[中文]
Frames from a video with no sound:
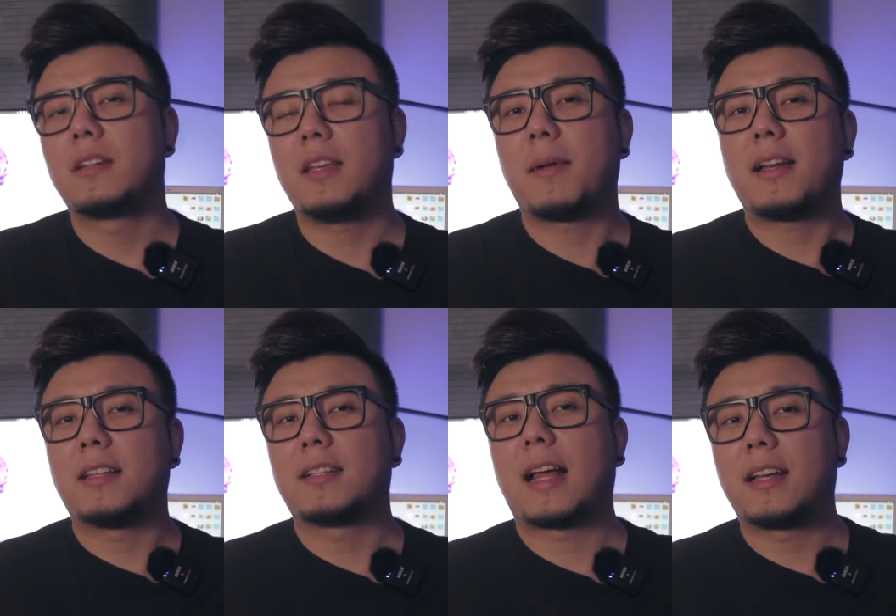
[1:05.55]
可以把你
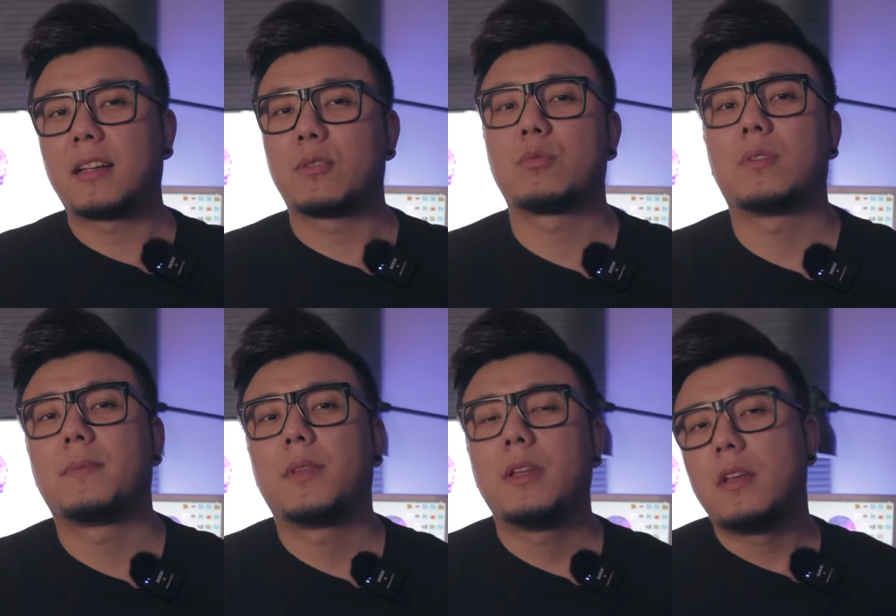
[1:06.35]
的答案告诉我。
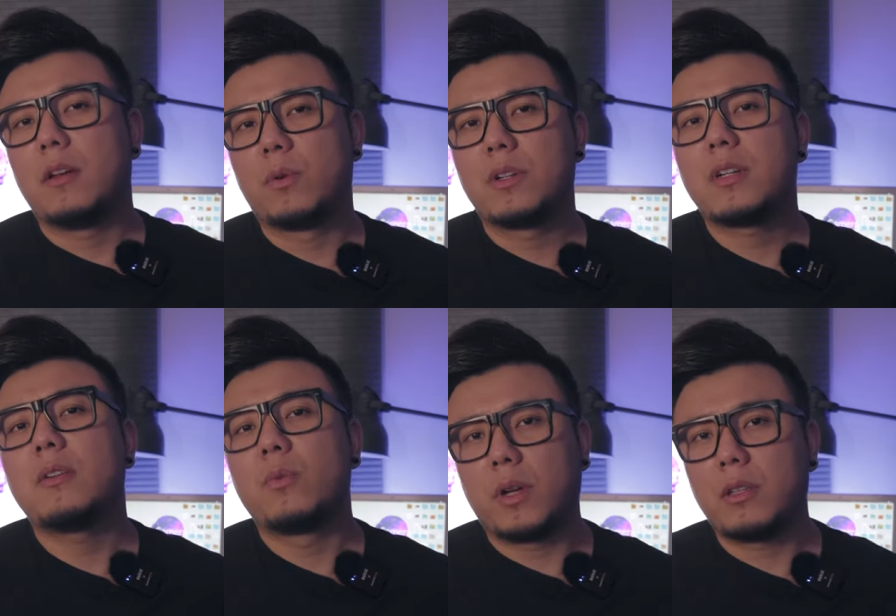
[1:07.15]
我
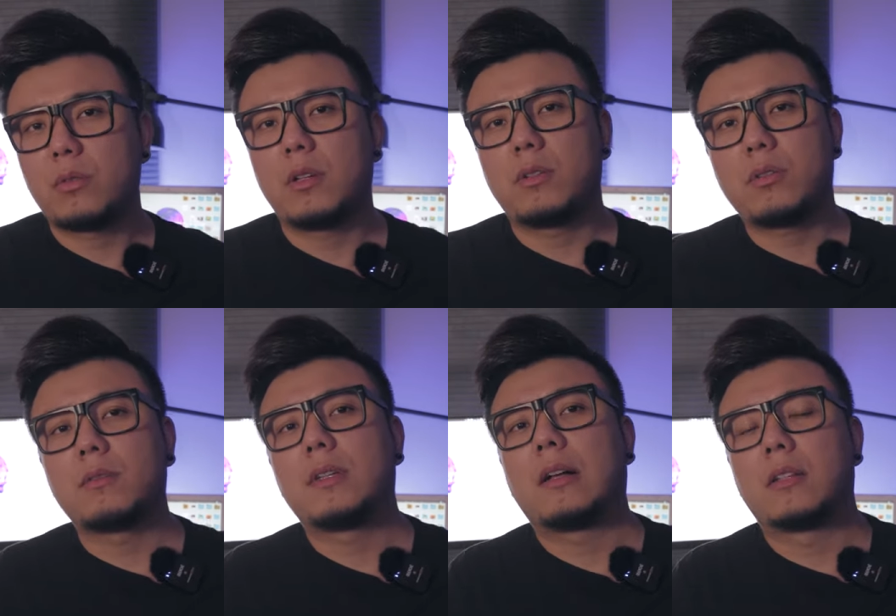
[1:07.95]
认为最
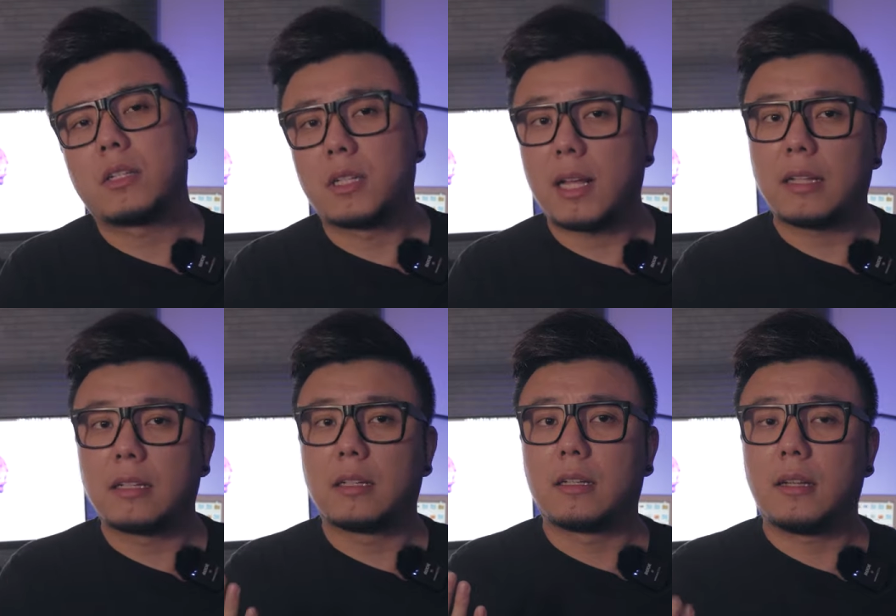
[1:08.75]
重要的是它
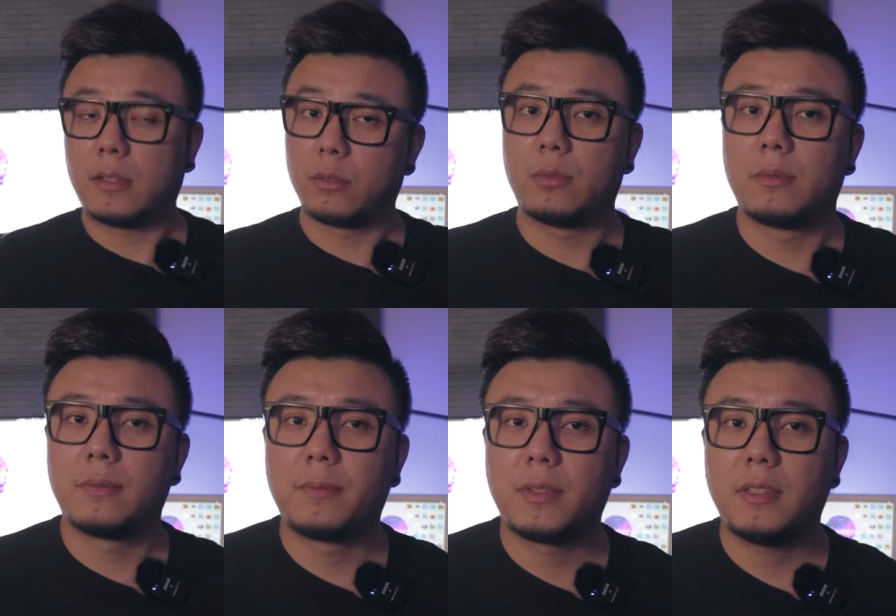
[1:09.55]
的亮度，
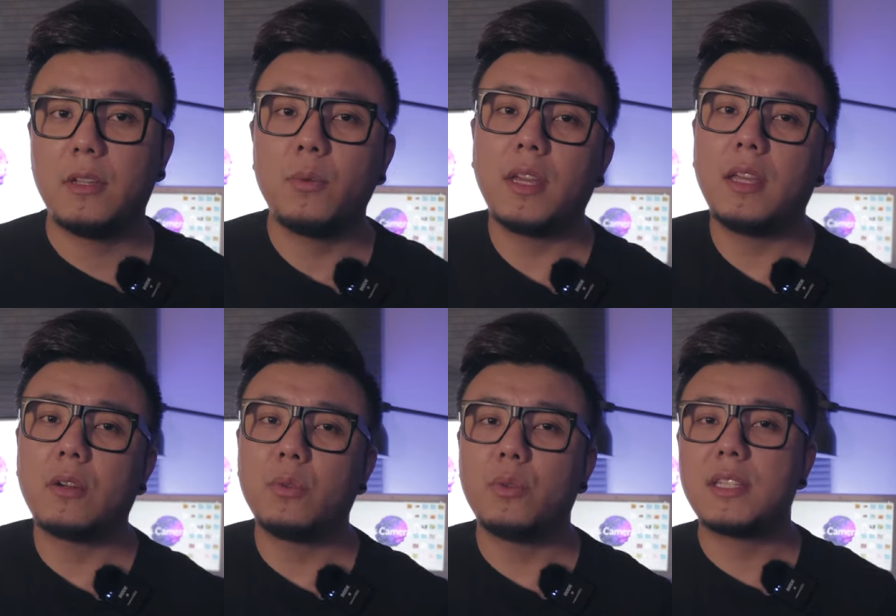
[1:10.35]
因为
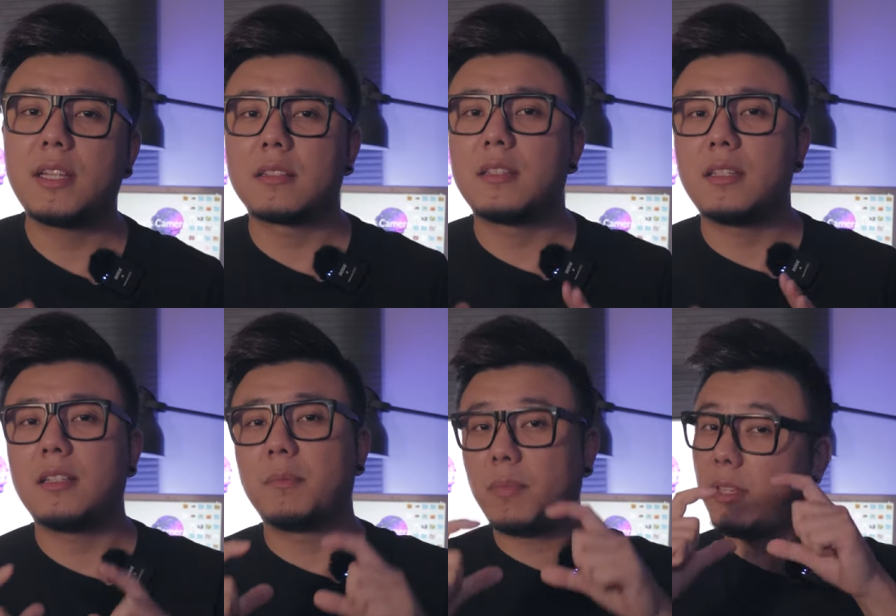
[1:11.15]
由于相机
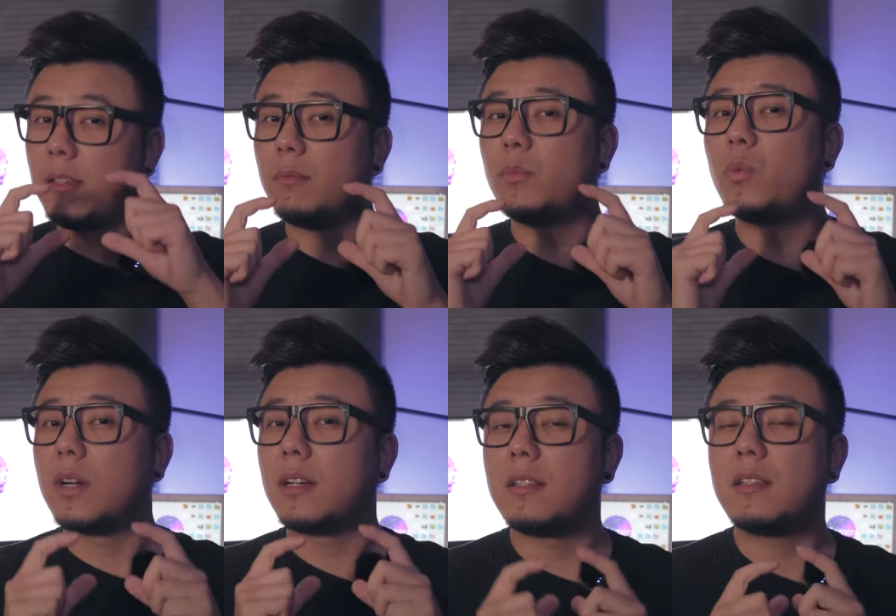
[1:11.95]
的屏幕
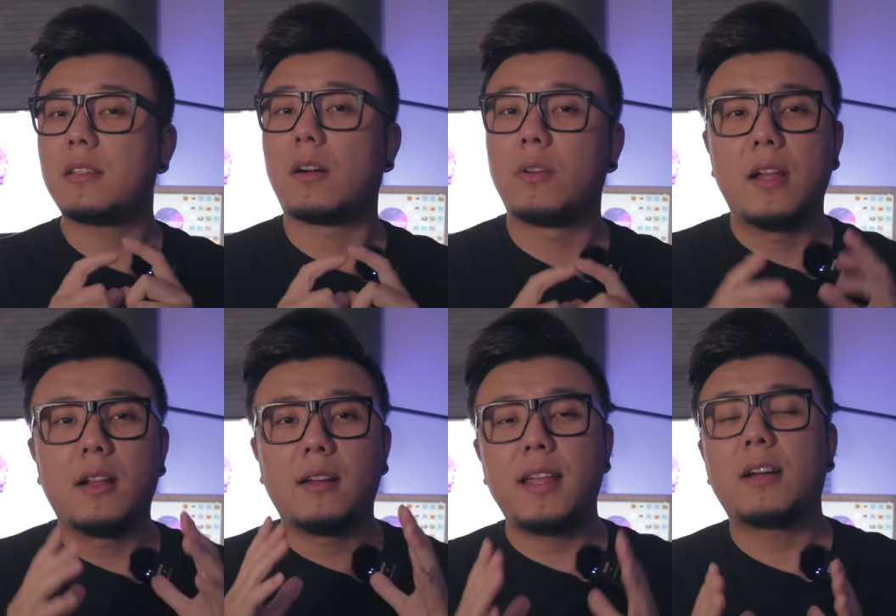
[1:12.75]
很小，
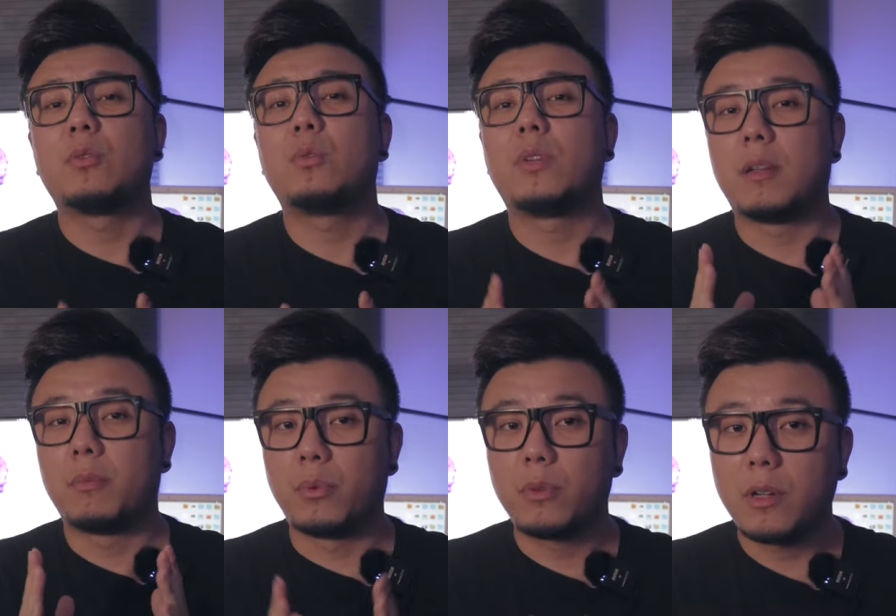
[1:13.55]
亮度也
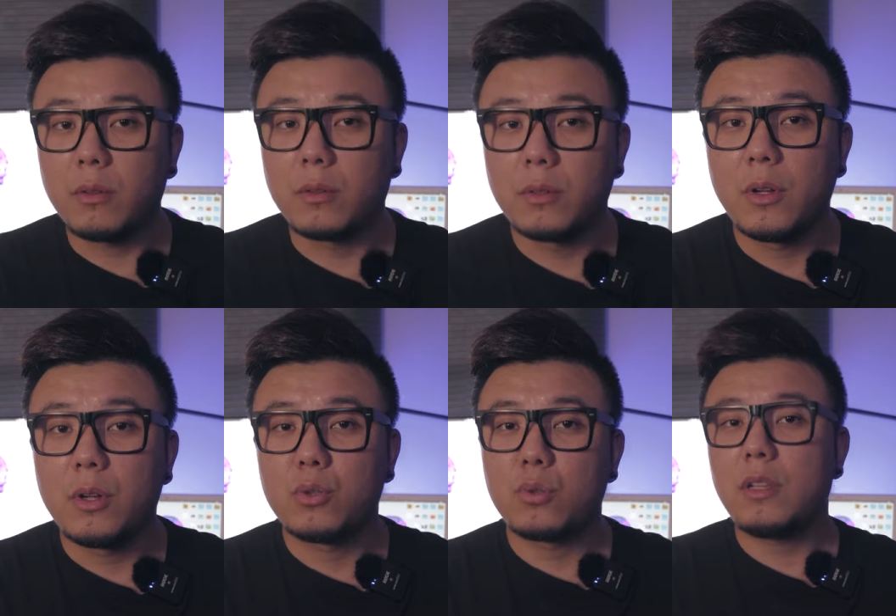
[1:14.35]
不够，
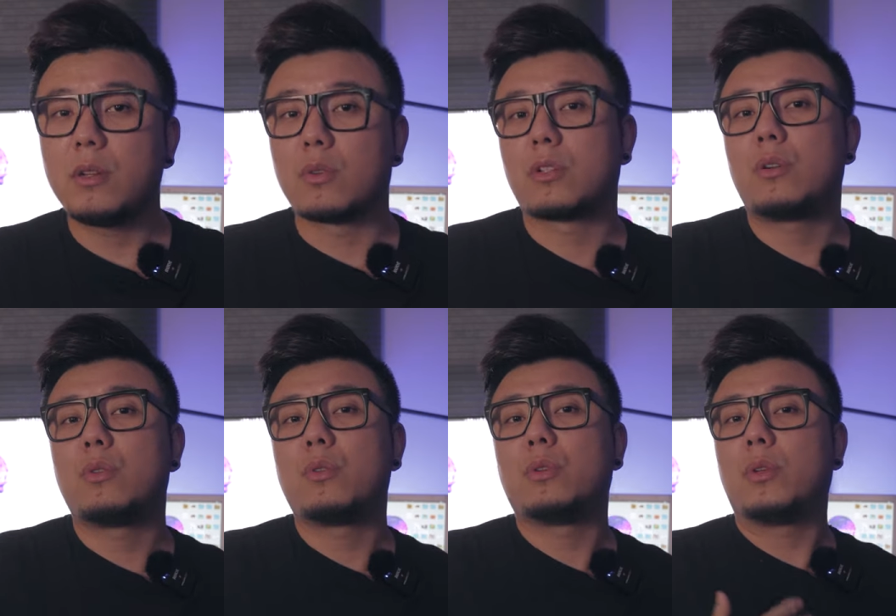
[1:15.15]
所以有时
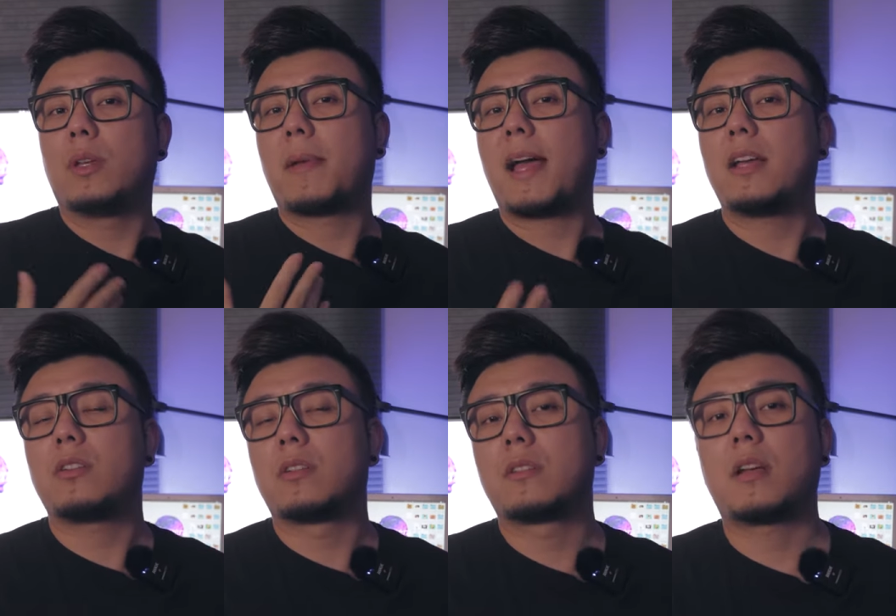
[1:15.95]
候会对拍
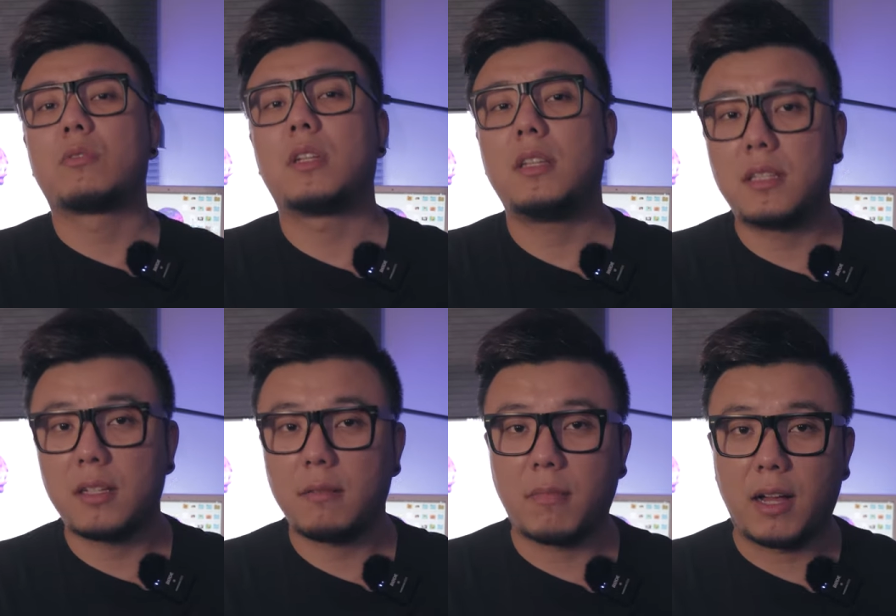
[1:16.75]
摄造成一
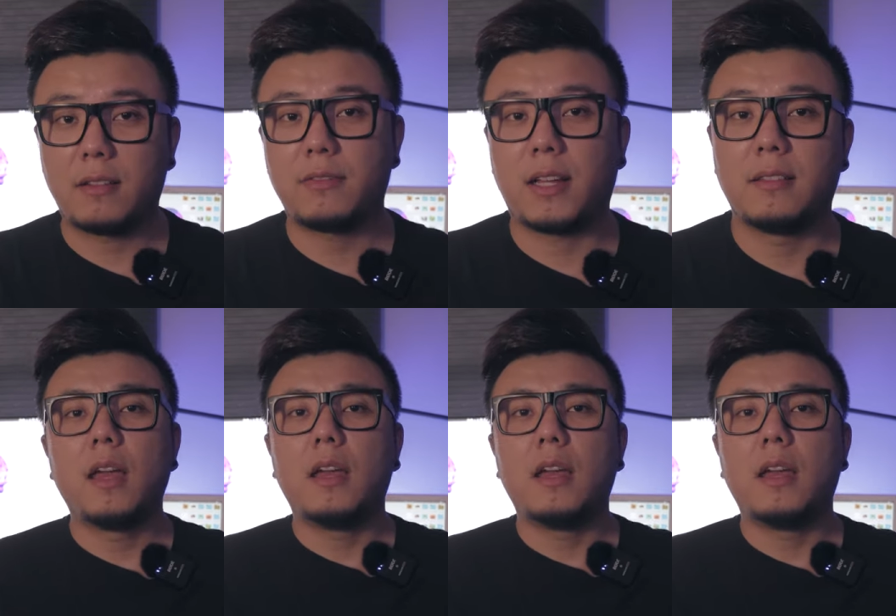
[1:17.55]
些麻烦。